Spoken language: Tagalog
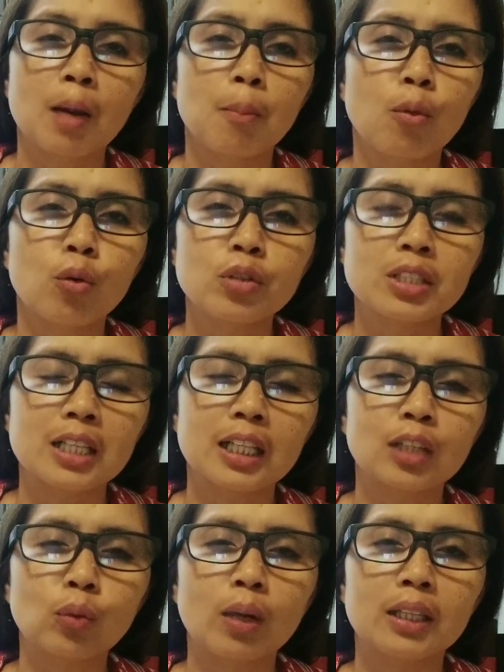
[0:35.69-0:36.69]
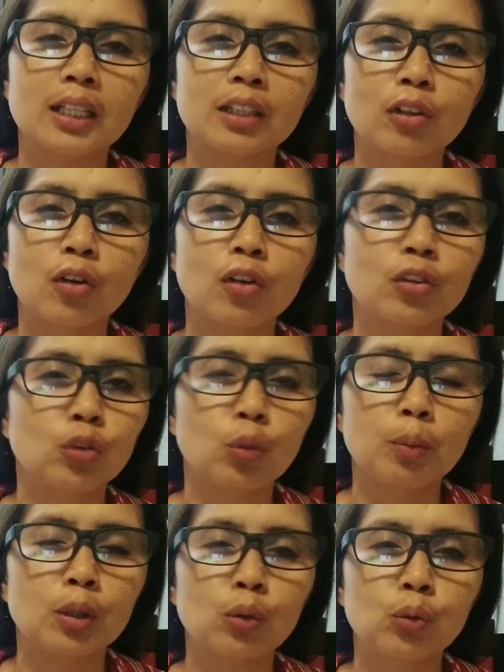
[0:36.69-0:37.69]
Bukod sa ritual na to,
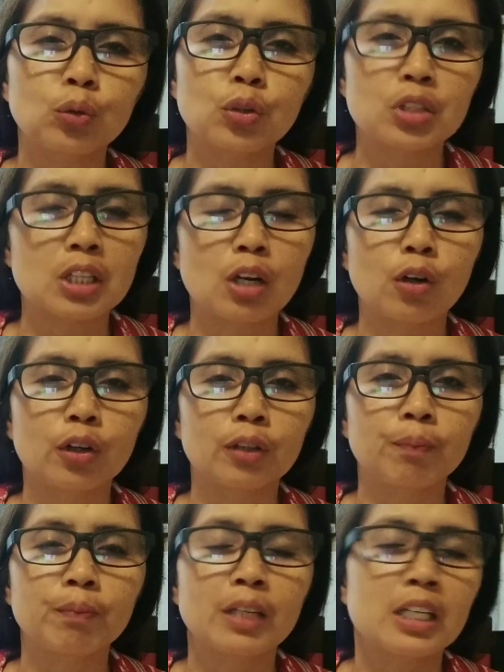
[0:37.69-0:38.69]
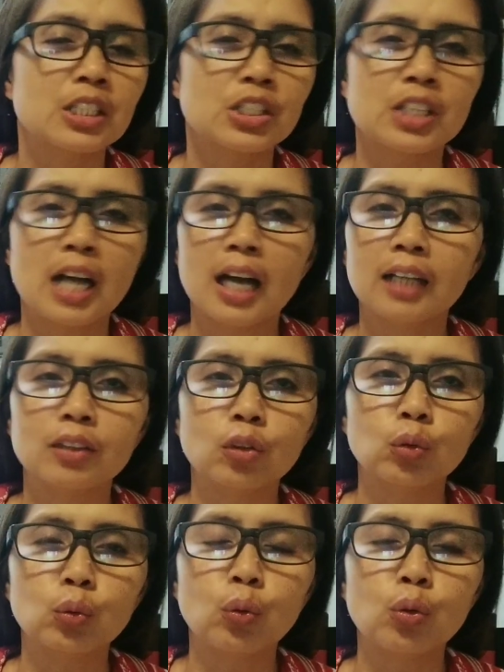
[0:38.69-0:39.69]
numero uno si Lord. Siya ang
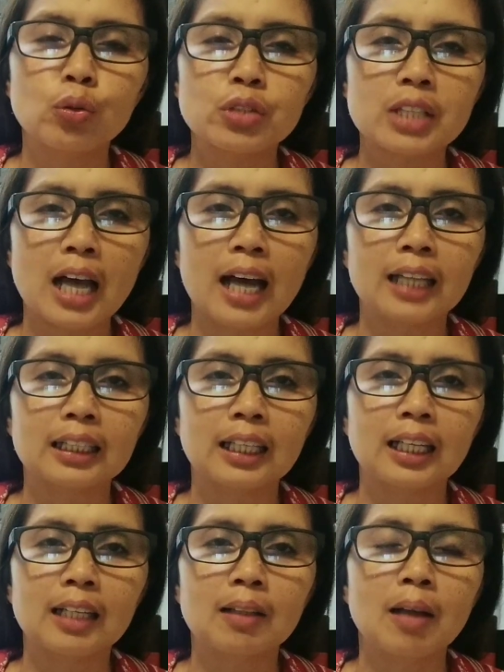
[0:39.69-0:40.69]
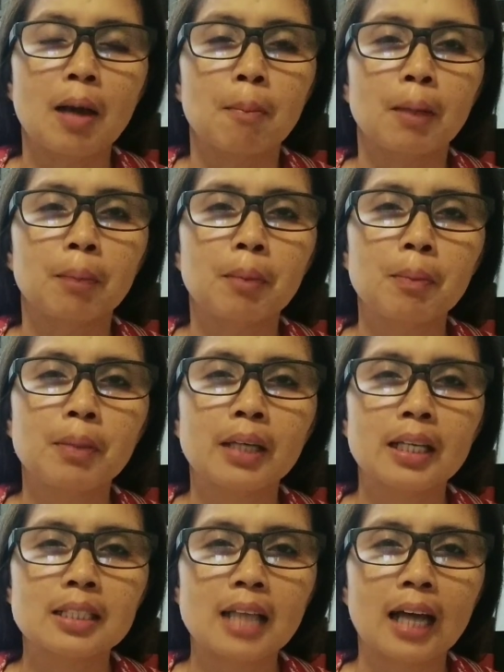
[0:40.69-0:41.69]
tutulong sa atin,
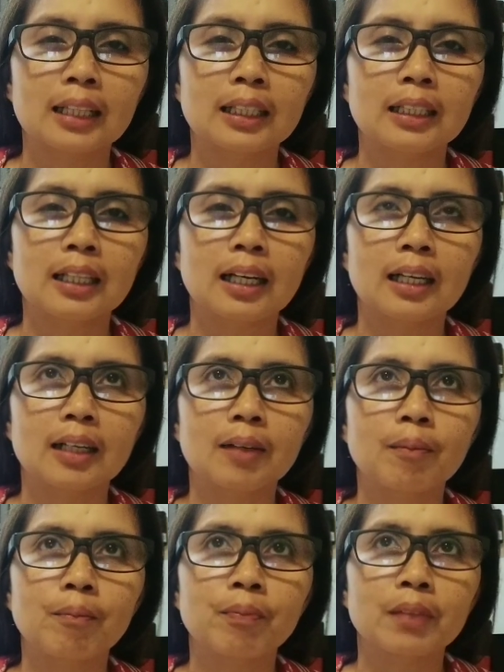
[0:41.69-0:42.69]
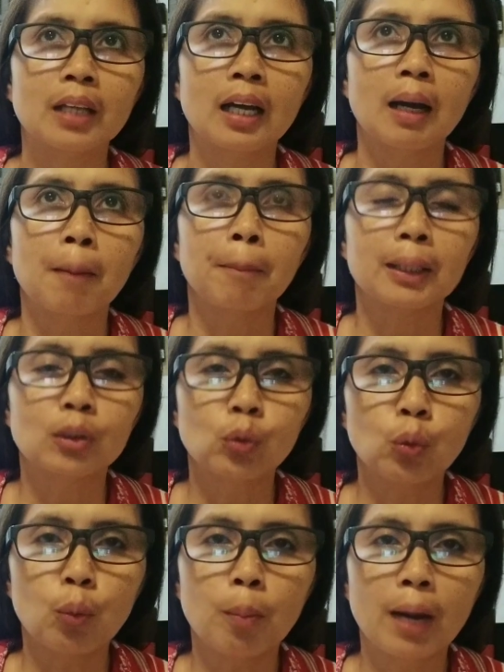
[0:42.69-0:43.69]
magbibigay sa atin ng
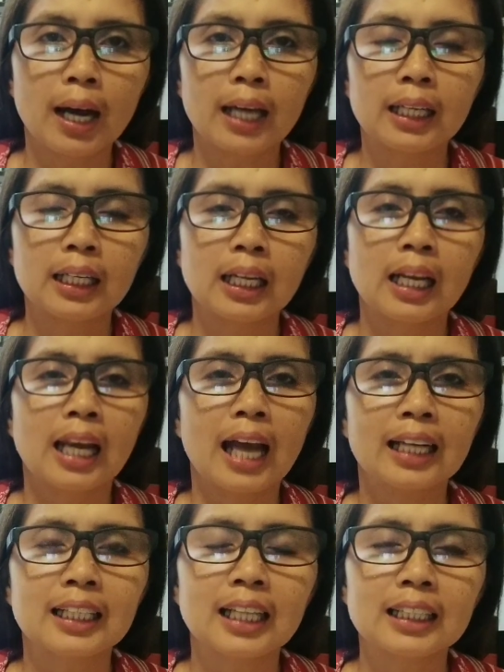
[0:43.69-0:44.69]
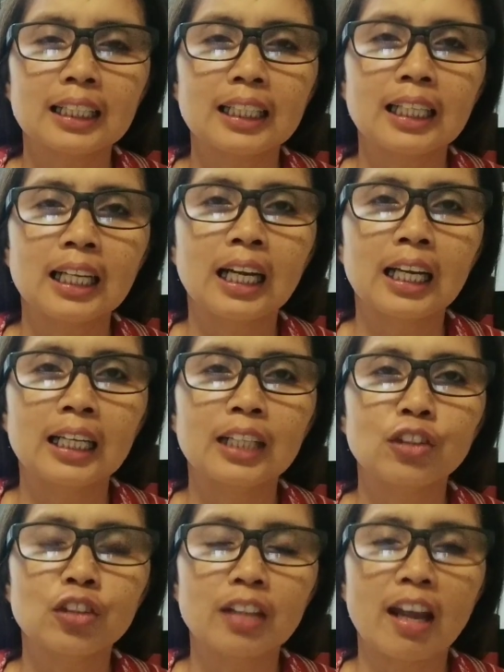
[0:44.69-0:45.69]
patnubay. Lagi nating
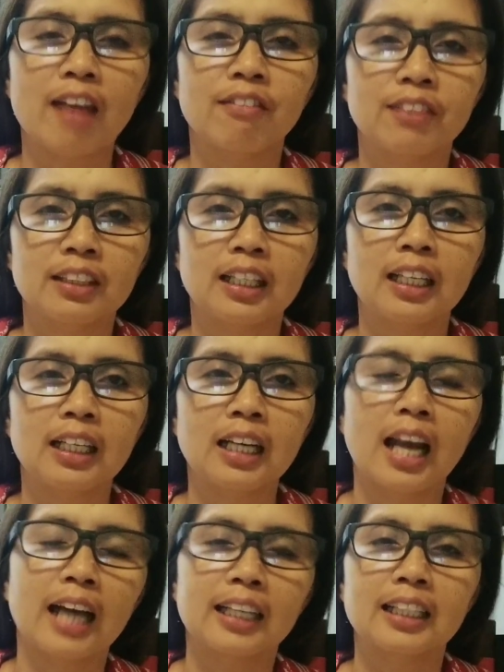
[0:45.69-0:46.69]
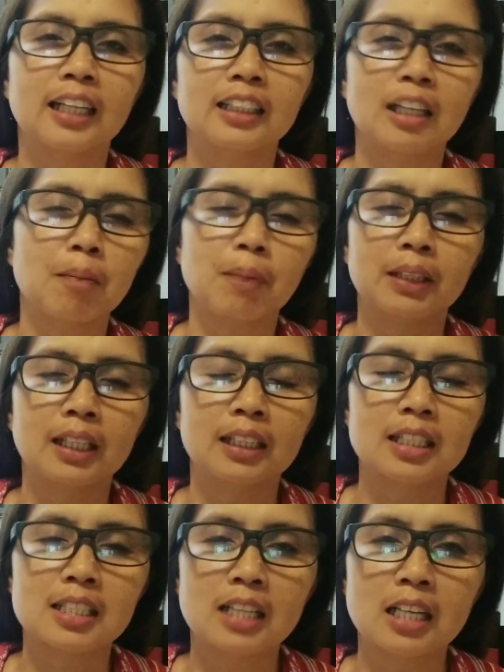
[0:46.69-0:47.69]
hihilingin yun everyday. Lagi nating
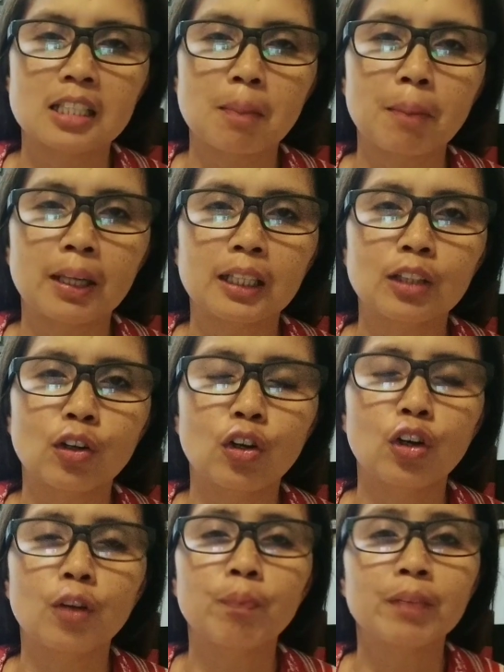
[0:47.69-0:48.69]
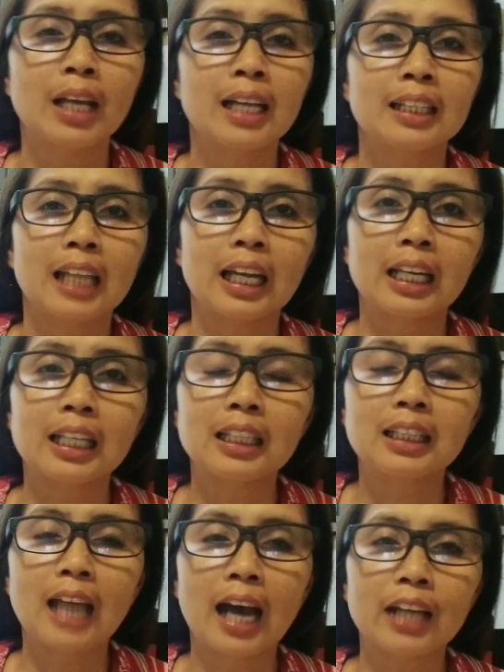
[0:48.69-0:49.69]
ipagdadasal sa Panginoon na ilid
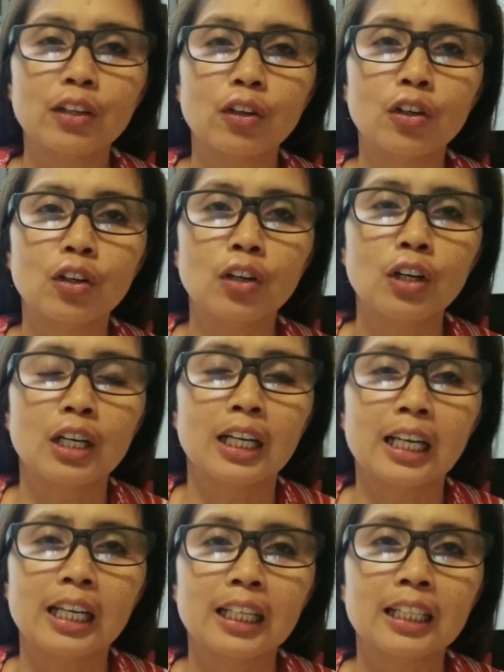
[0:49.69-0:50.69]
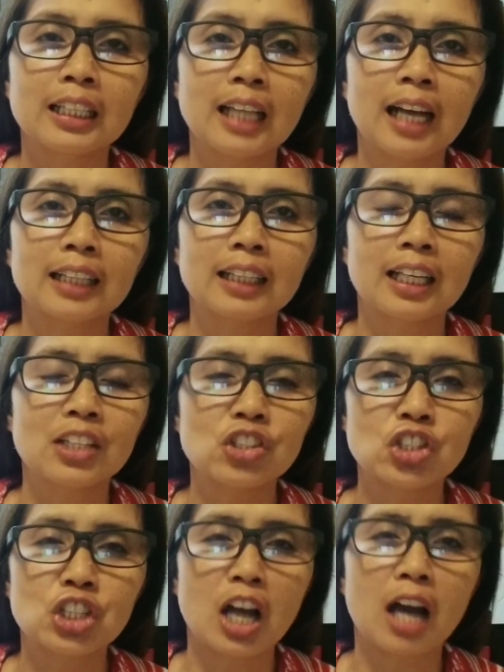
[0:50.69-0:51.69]
tayo, hilingin natin.
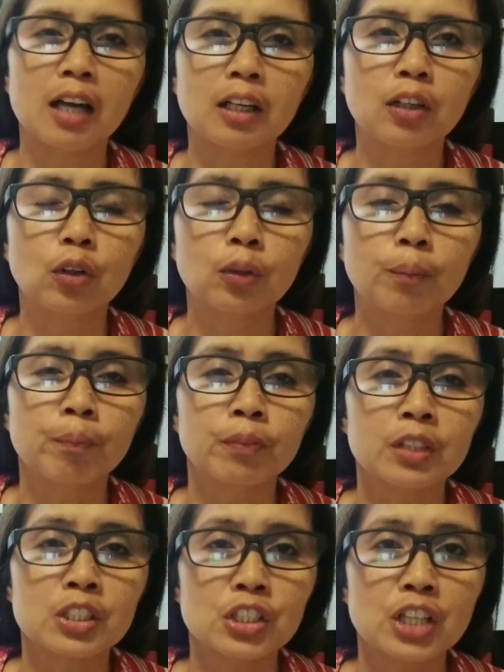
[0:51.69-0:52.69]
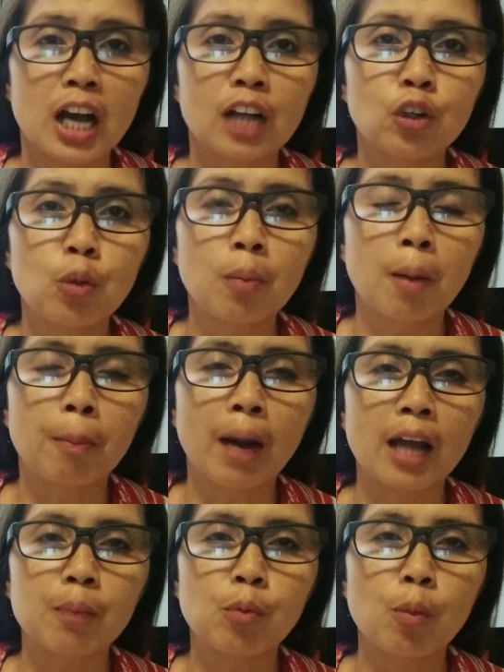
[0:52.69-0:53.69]
Siya ang siya ang
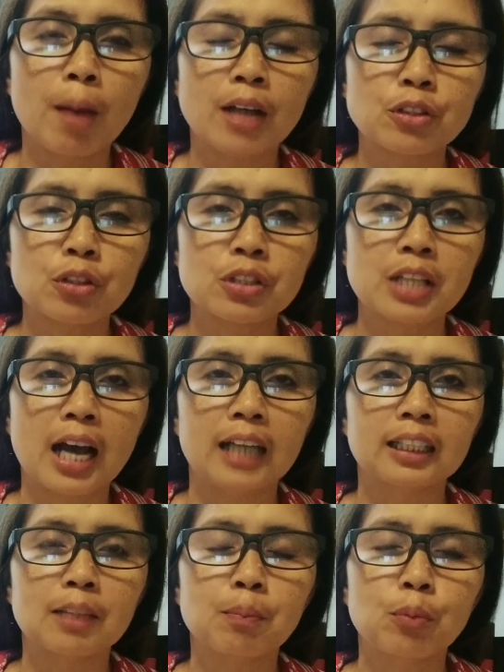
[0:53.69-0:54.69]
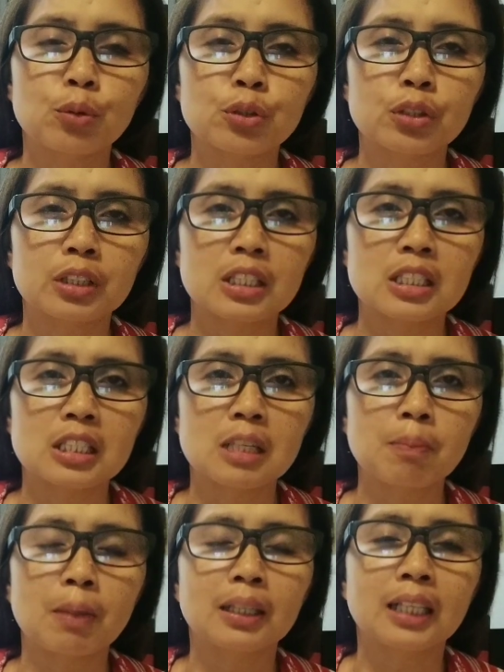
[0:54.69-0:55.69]
gumabay, pumasok sa ating puso't
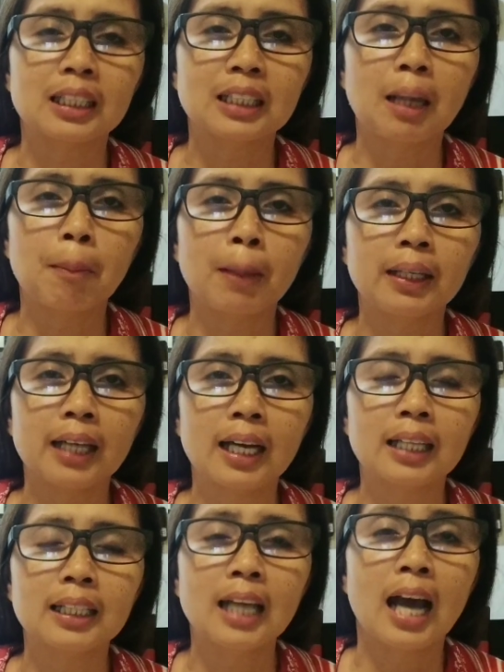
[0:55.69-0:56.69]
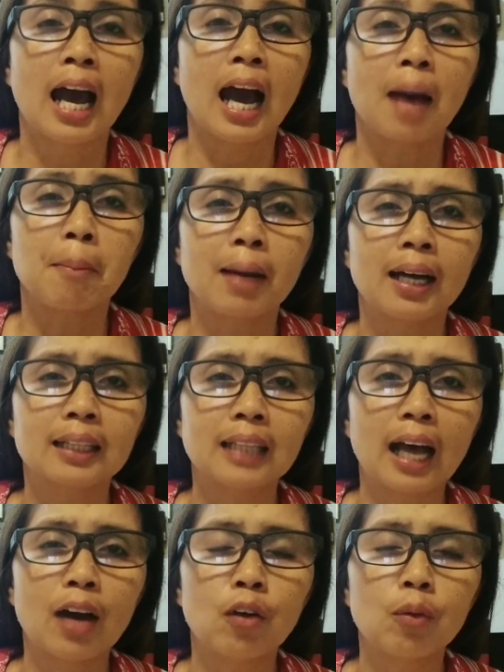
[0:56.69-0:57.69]
isipan at gabayan ang mga
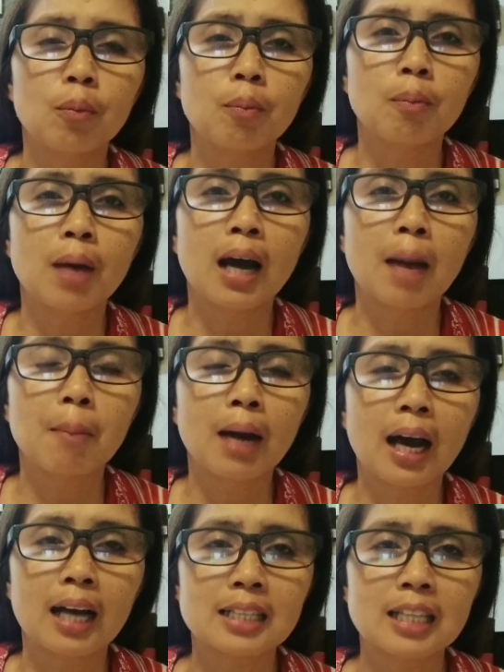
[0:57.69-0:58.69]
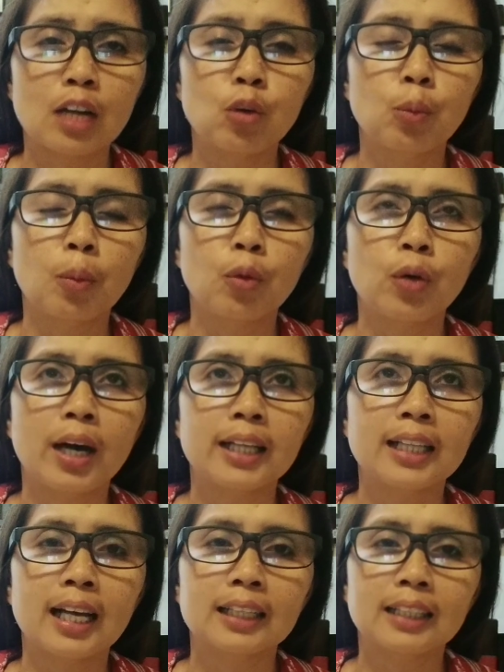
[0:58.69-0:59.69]
taong mga makakasalumuhan
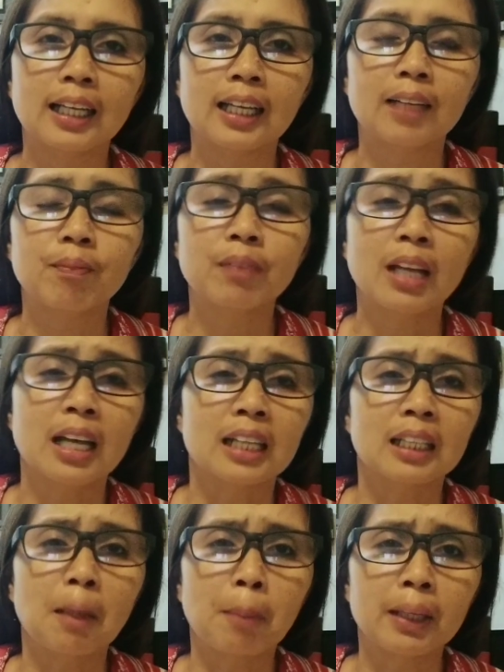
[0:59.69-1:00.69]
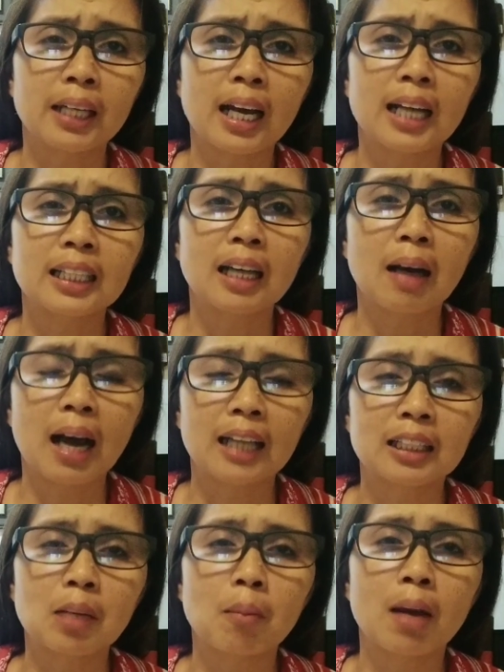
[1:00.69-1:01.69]
natin, gabayan ang
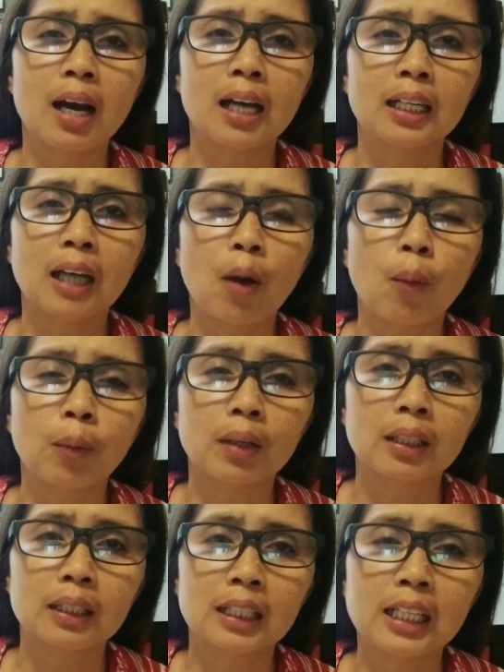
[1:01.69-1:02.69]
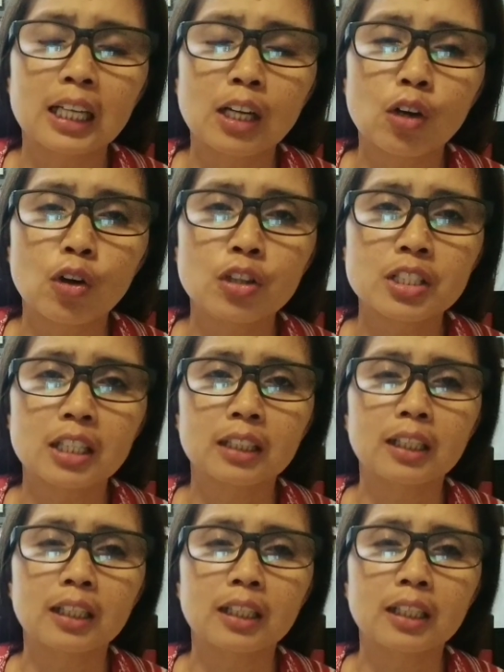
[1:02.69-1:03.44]
ating mga kilos at